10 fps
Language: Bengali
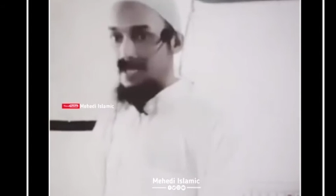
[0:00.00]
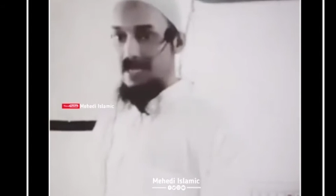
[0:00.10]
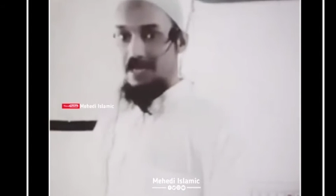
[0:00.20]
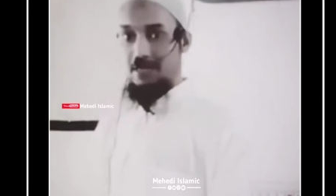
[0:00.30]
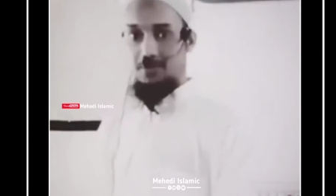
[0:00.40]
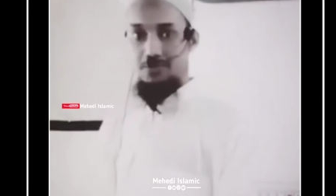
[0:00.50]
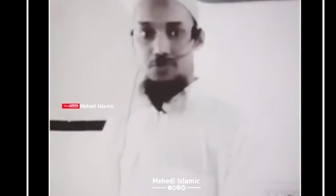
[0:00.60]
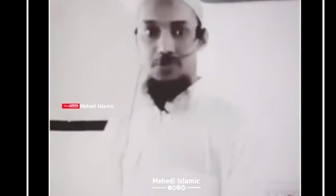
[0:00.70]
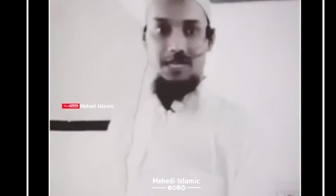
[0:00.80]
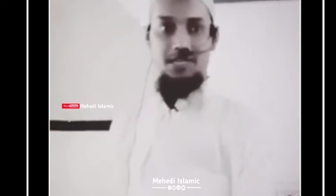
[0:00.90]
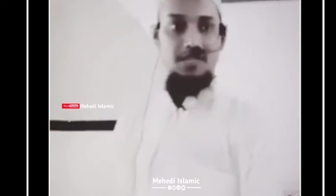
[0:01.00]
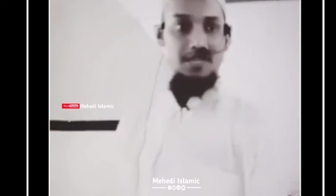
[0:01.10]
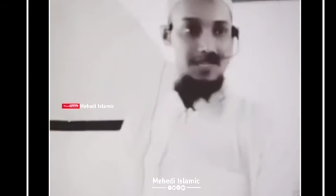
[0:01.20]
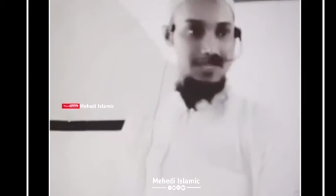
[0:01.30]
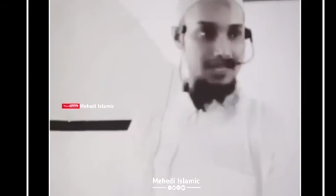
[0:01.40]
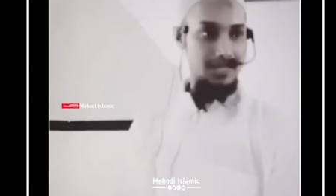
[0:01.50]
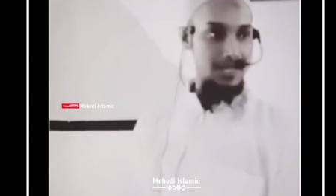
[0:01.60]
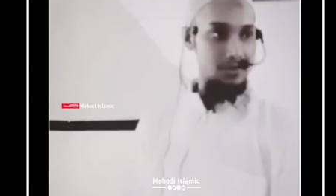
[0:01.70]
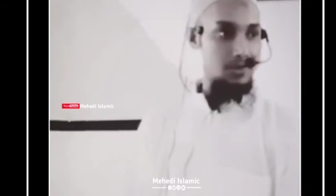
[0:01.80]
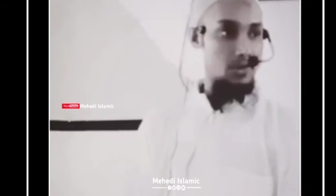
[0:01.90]
যে তুই জানিস কি না জানি
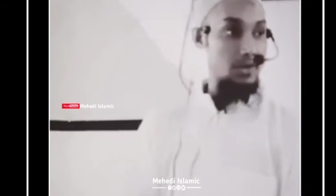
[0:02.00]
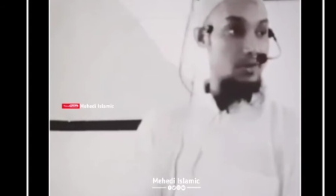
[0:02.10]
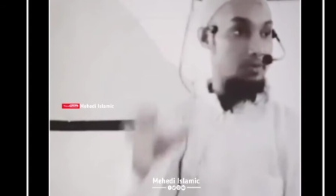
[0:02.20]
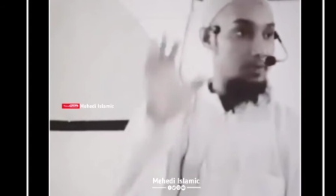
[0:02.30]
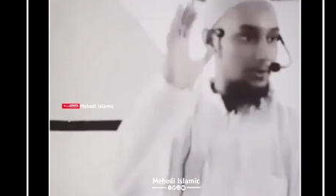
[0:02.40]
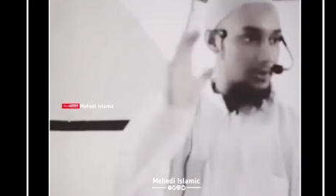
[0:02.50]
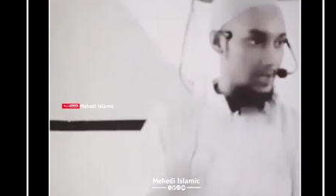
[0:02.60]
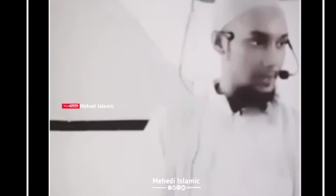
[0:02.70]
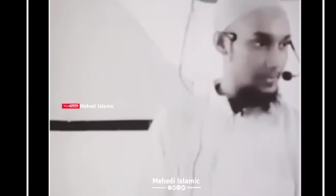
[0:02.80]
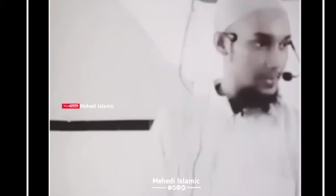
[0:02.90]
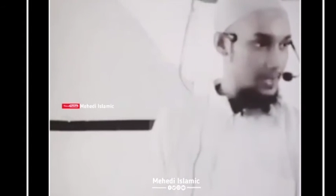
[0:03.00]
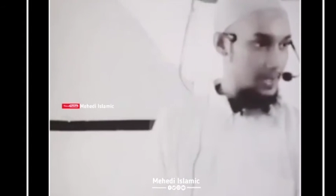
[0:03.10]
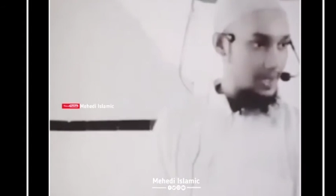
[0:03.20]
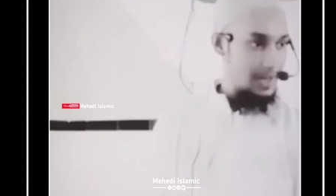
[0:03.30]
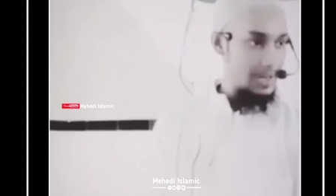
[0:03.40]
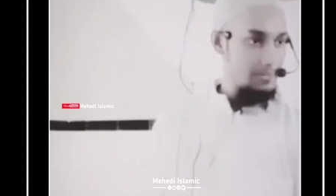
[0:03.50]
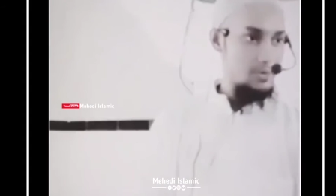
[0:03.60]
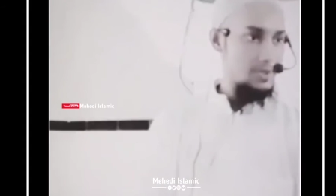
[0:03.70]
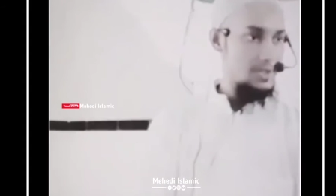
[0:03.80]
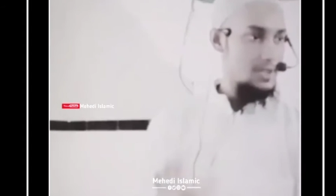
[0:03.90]
না এখন ঘরে ঘরে কিয়া
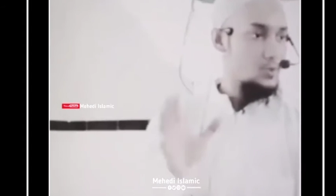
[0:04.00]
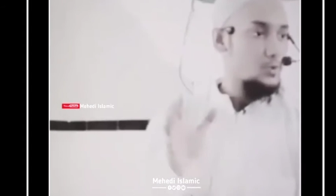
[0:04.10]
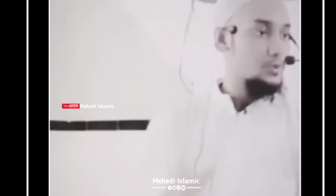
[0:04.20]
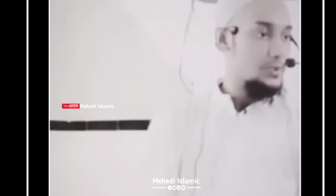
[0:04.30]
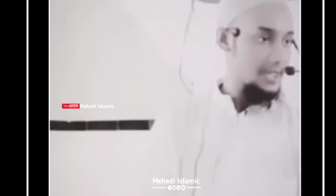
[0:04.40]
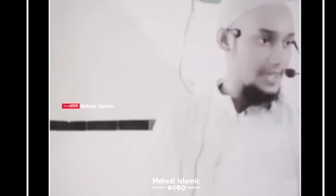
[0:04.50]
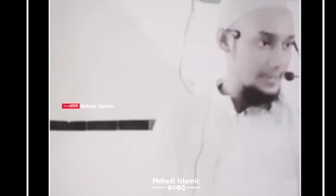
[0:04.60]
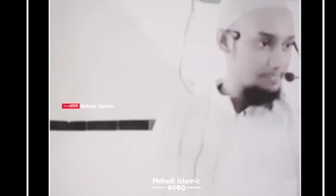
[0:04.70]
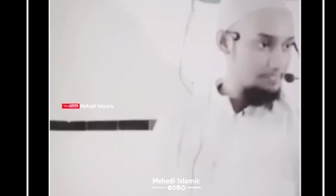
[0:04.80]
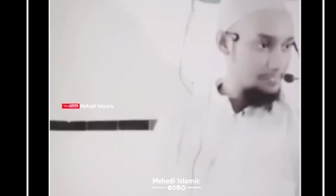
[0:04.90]
আমি ওই কথাটাকে গুরুত্ব দেইনি